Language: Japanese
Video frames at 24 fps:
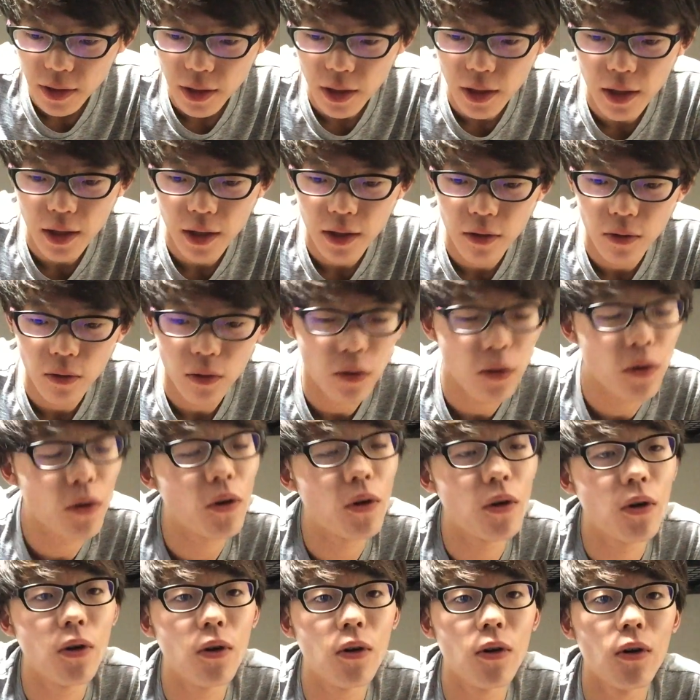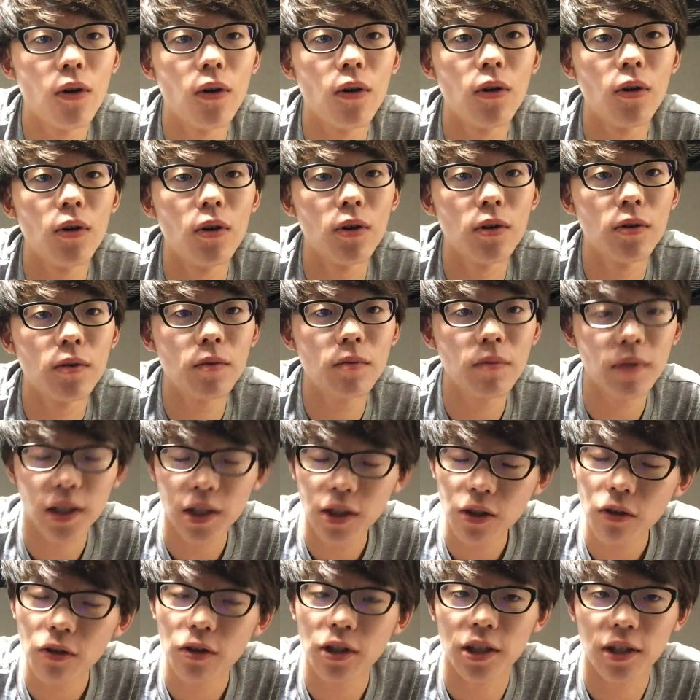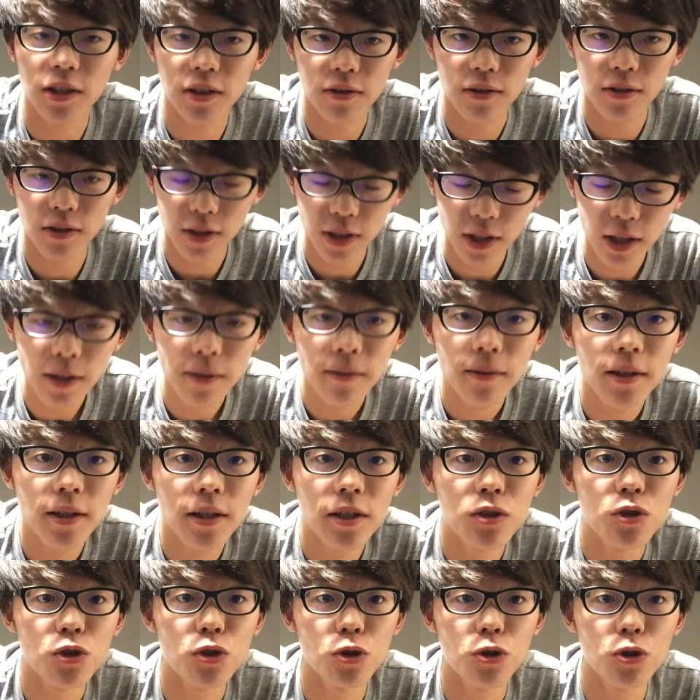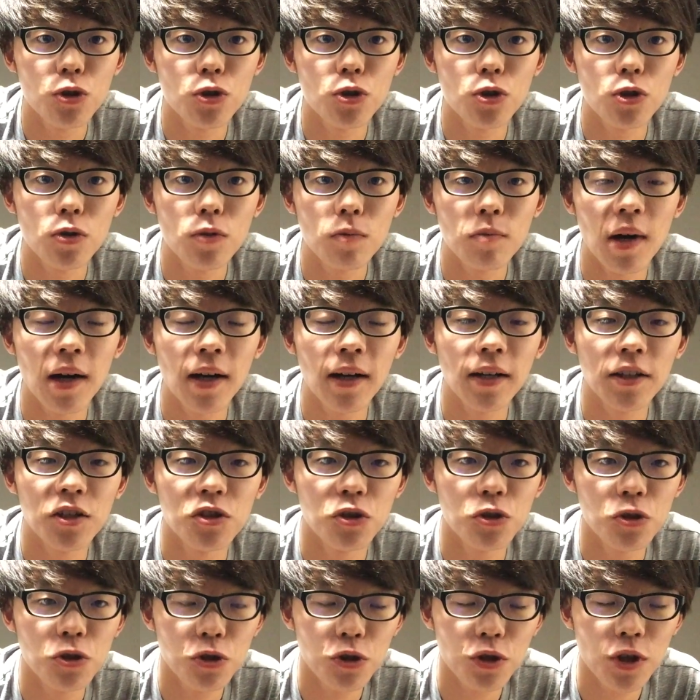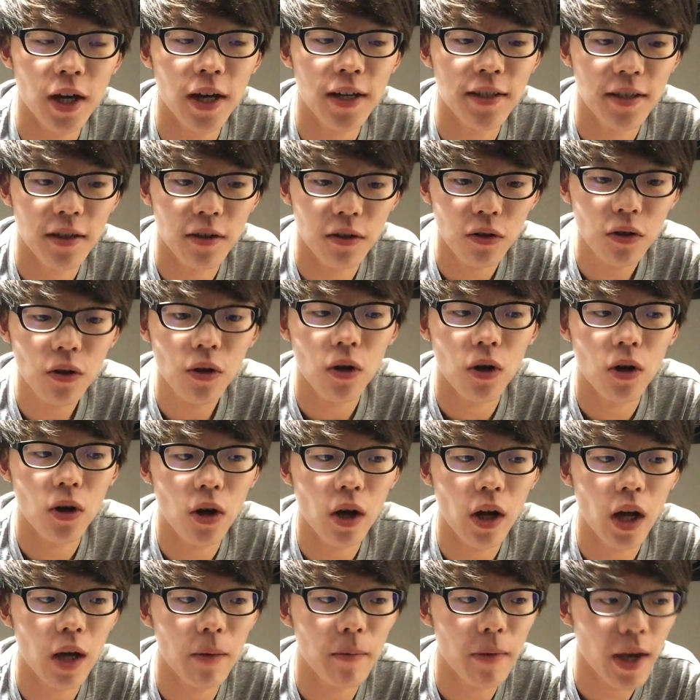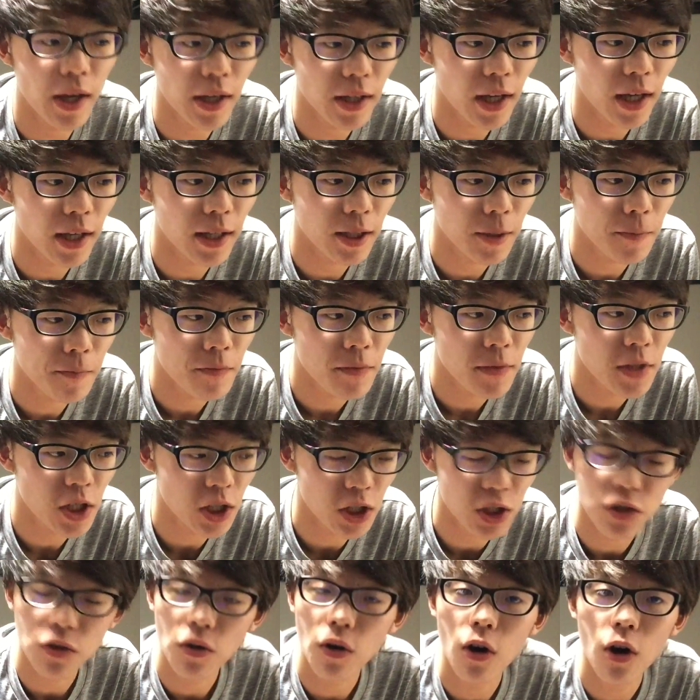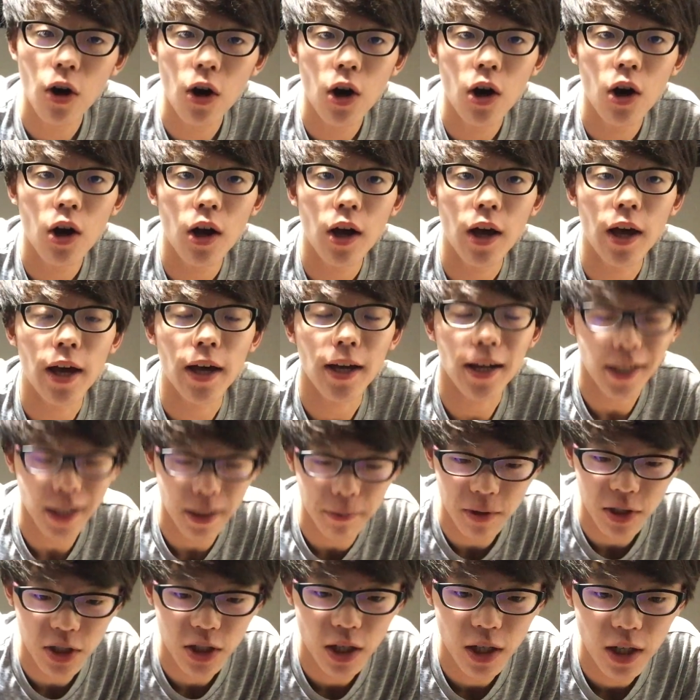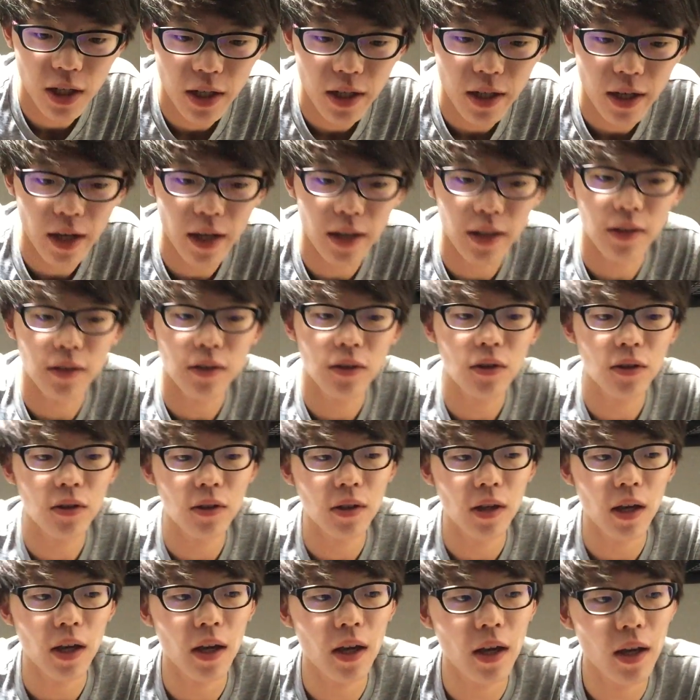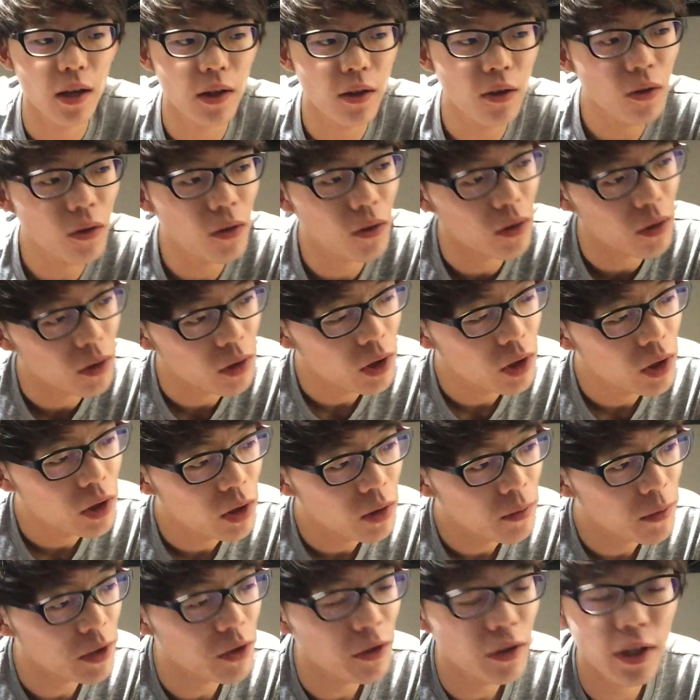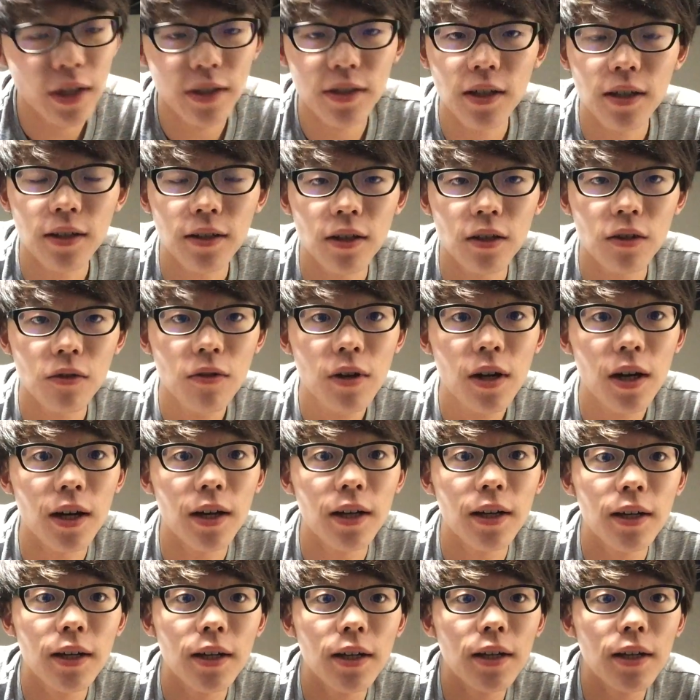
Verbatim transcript: あのー、昨日に引き続き、呪術、漫画呪術廻戦の、えー、名言記事をえー、書きました。はい。えー、今日、まあ、取り扱ったのは、